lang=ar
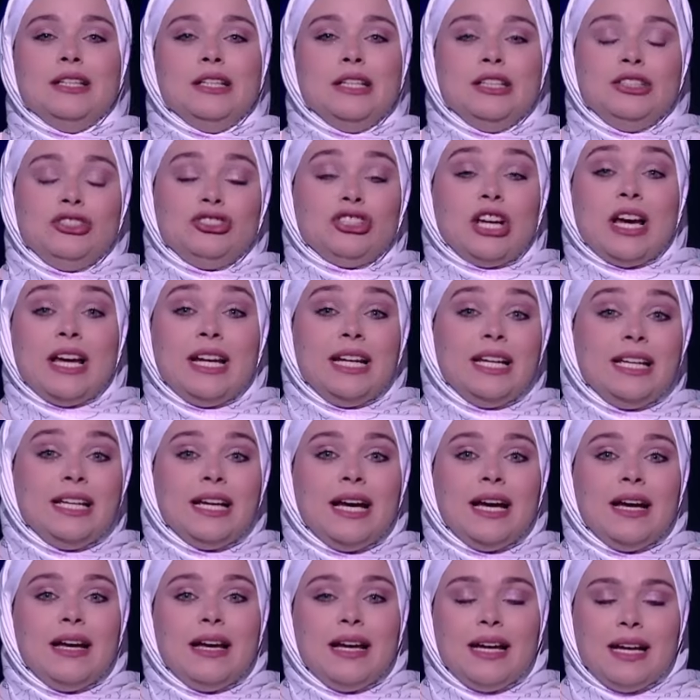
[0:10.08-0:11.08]

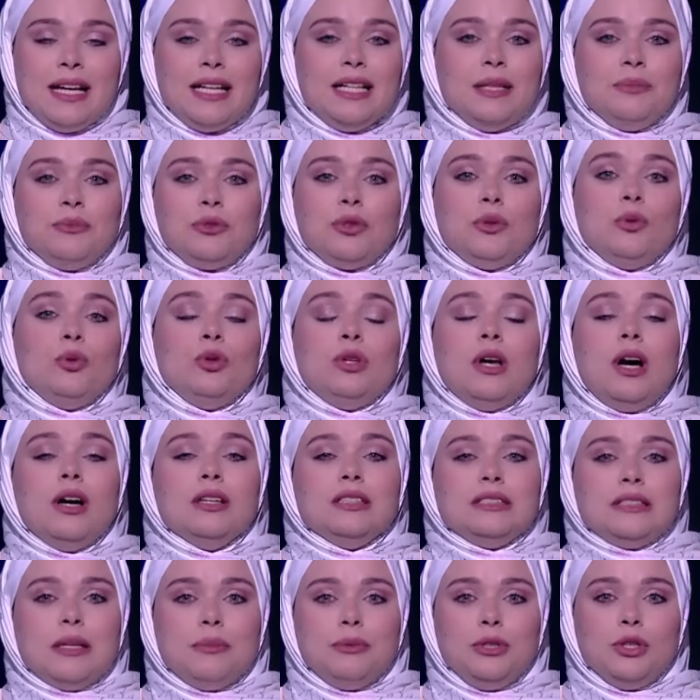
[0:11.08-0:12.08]
الشهريه اللي بتكون
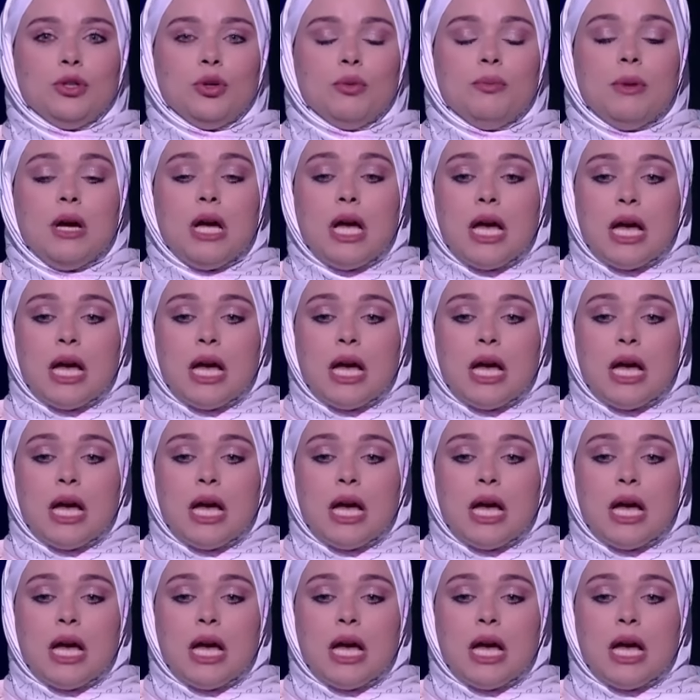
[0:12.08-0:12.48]
خاصه بيهم